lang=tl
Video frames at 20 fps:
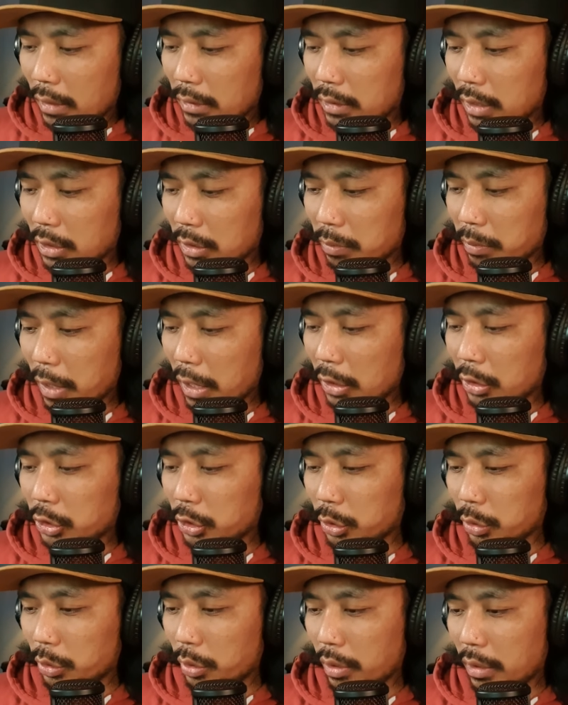Just make
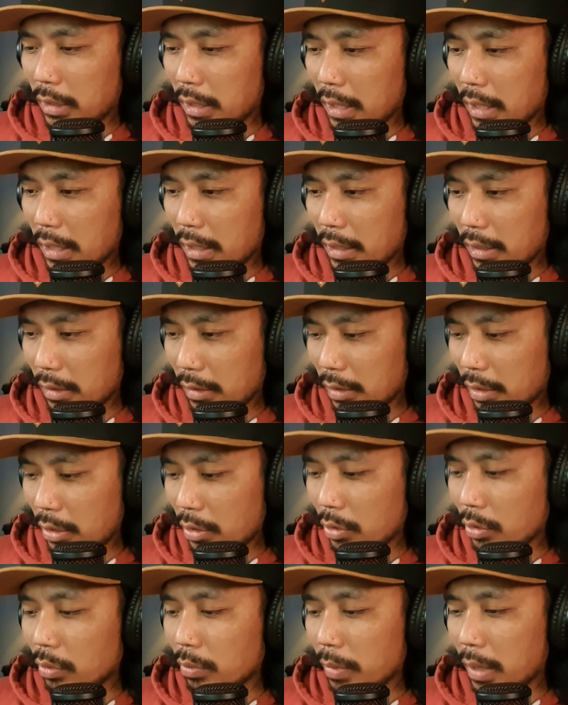sure na
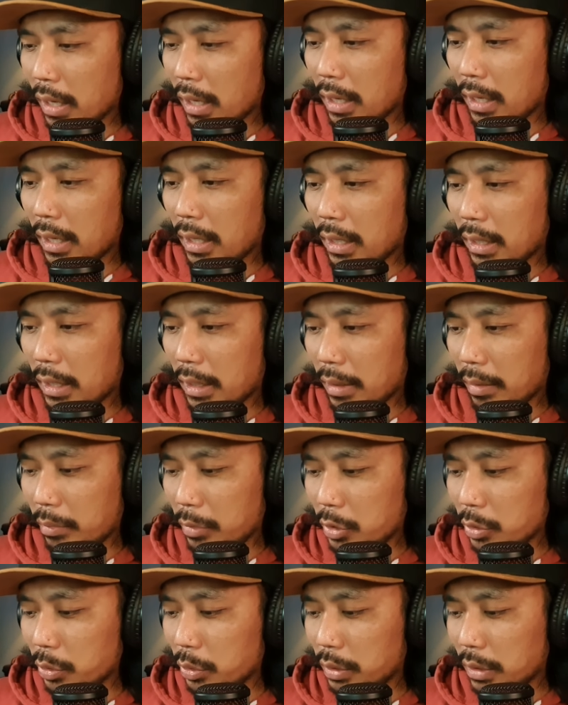hindi yung mga
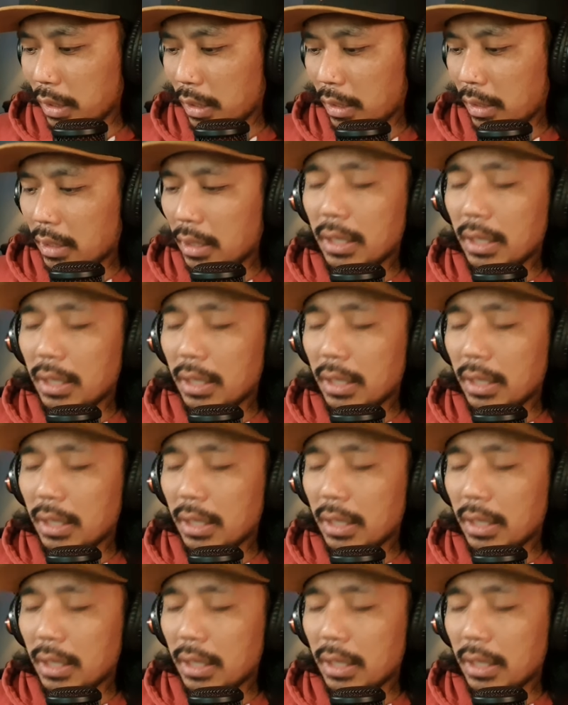music,